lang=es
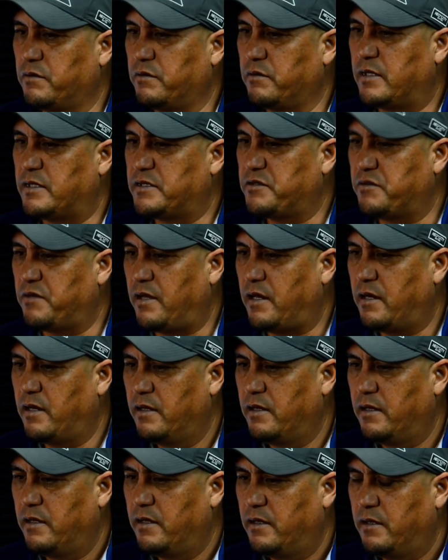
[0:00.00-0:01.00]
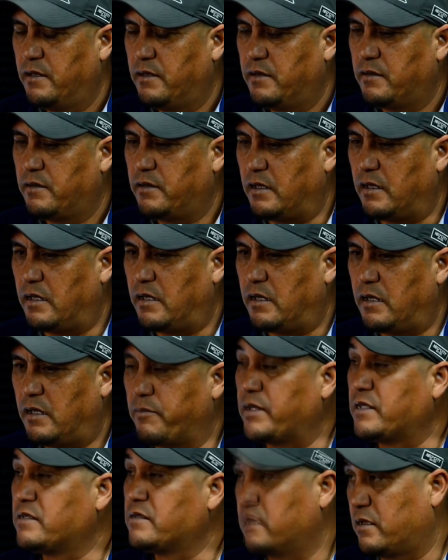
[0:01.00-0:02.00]
Nacional. Era la
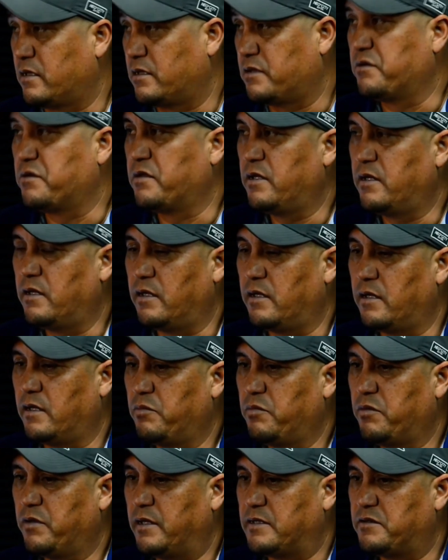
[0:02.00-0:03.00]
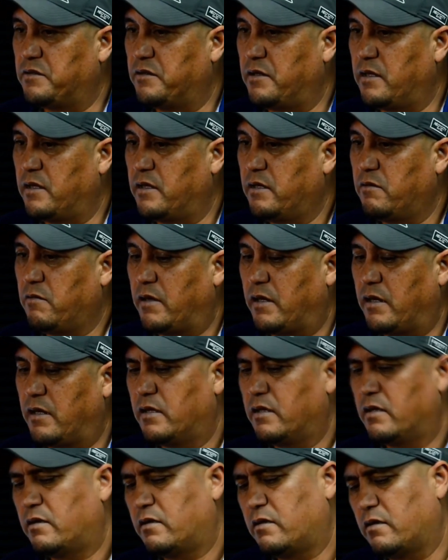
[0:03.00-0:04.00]
presentación del equipo de Nacional Tijuana.